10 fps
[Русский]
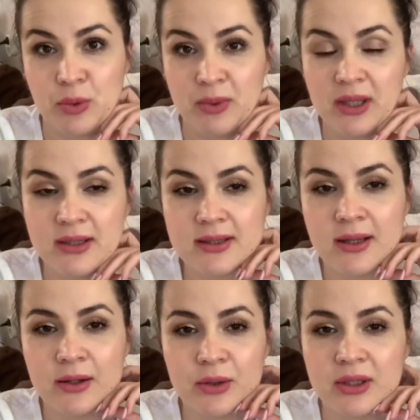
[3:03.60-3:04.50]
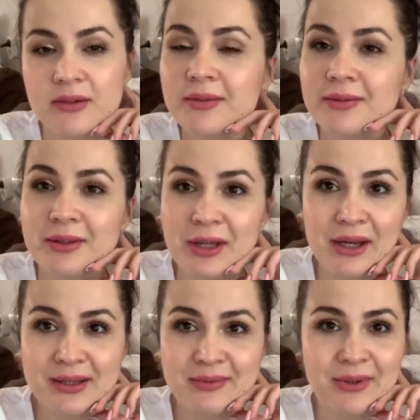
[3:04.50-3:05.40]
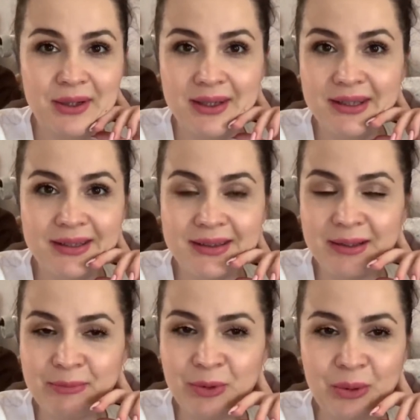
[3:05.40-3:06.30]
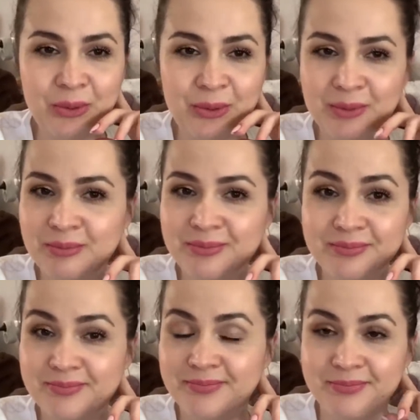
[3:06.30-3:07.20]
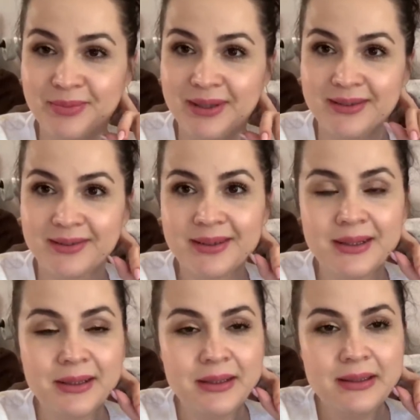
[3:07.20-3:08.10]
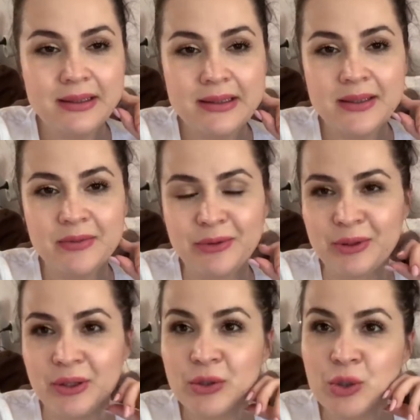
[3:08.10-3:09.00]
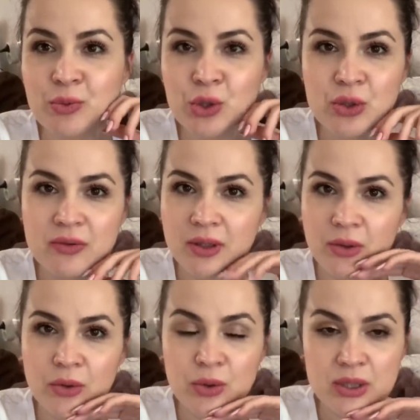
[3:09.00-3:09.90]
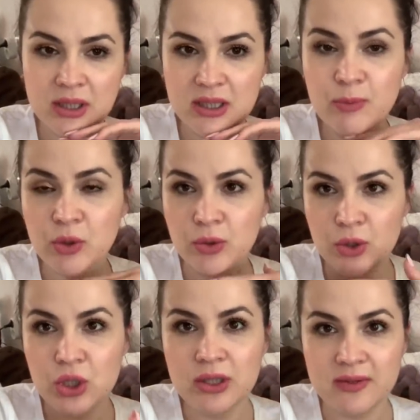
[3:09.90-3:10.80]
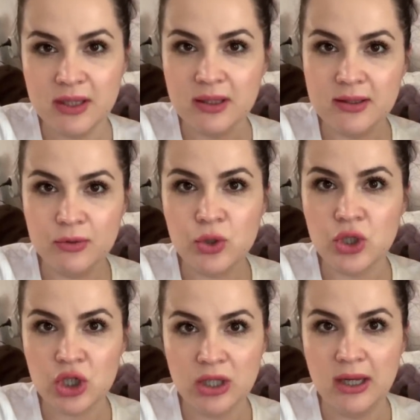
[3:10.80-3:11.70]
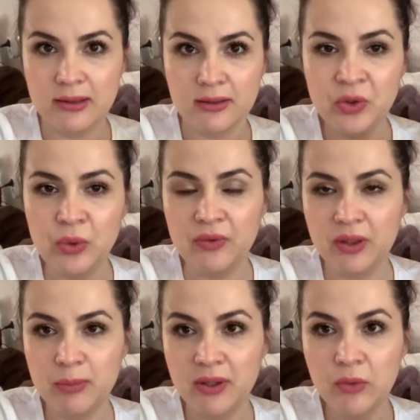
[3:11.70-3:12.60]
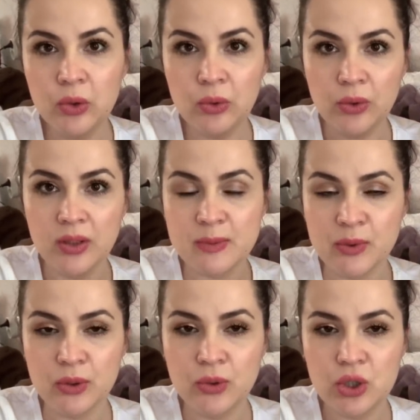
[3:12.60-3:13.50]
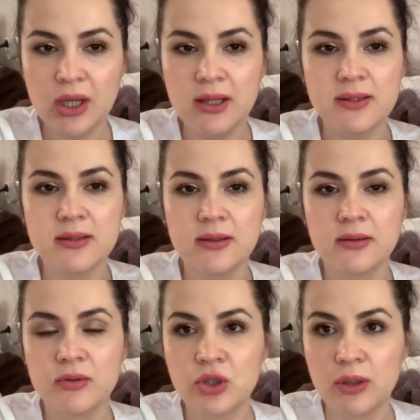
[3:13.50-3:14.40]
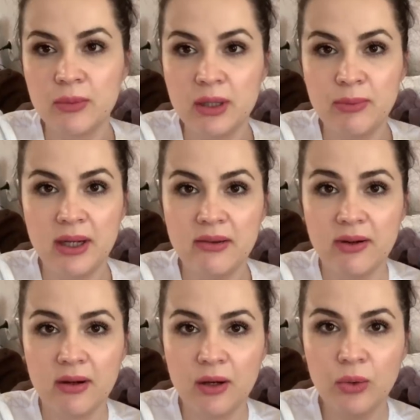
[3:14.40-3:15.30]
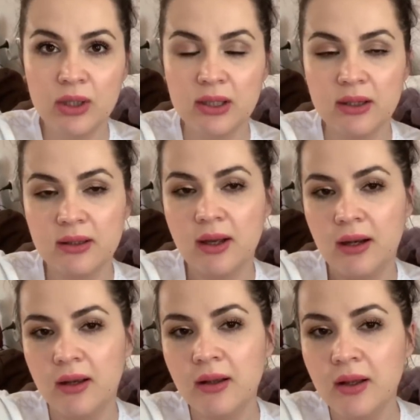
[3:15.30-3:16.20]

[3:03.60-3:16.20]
я не знаю, они трезвы или нет там, но, блин... Вот, я уже мужу говорю, говорю, сходи, подключи на всякий случай шланг. Ну, к водопроводу он у нас подключается, там для полива огорода и так далее.